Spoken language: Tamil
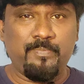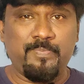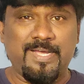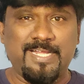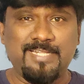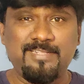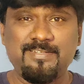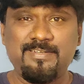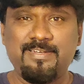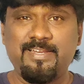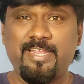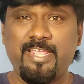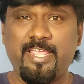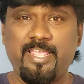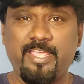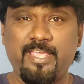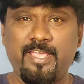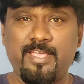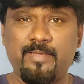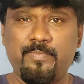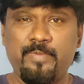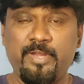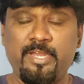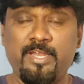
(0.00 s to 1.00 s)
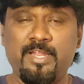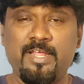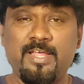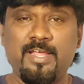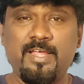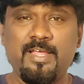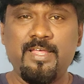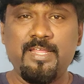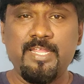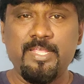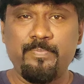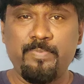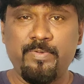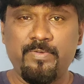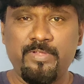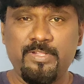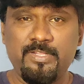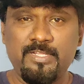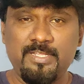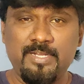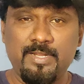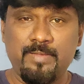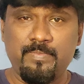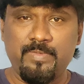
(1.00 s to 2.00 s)
வேலை பார்த்துட்டு இருக்கீங்க அப்படின்னா இப்போ
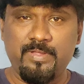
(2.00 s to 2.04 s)
வந்து